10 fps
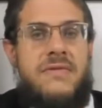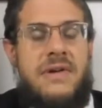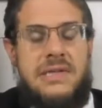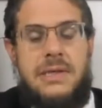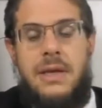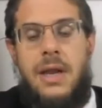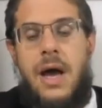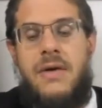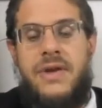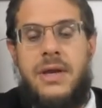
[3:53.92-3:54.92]
facile
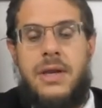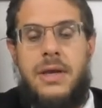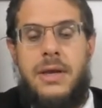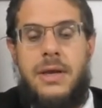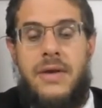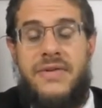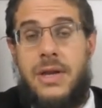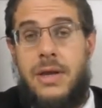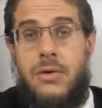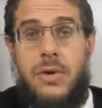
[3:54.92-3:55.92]
avec les,
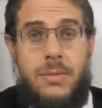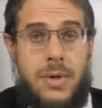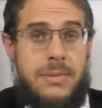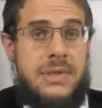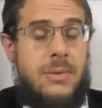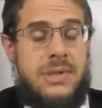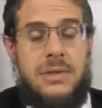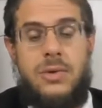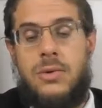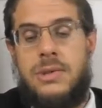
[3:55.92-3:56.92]
avec comme ça on c'est
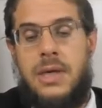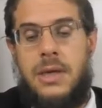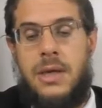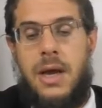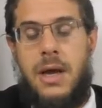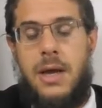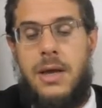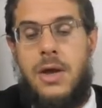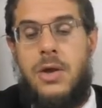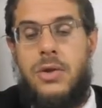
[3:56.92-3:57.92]
sûr qu'on sait un écart.
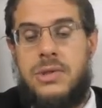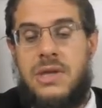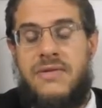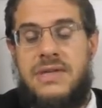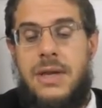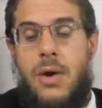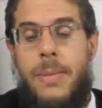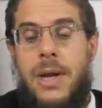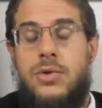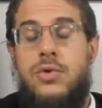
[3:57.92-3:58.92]
Donc cette fois-ci là on
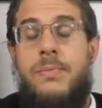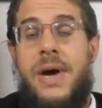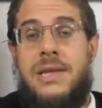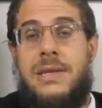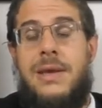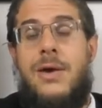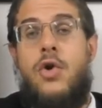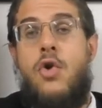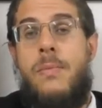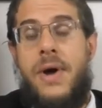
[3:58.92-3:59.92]
parle du pâte,
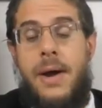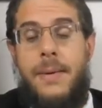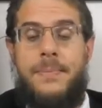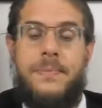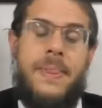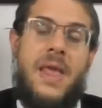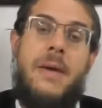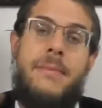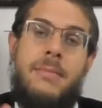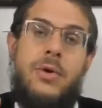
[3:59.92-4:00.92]
le pain,
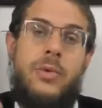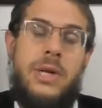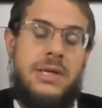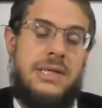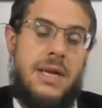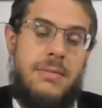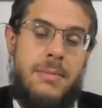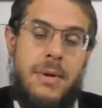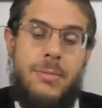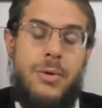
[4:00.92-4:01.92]
et même l'huile, initialement
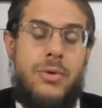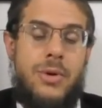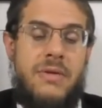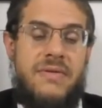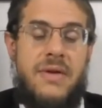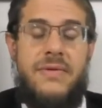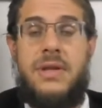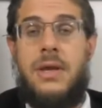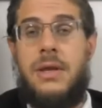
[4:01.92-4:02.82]
même l'huile d'olive elle avait été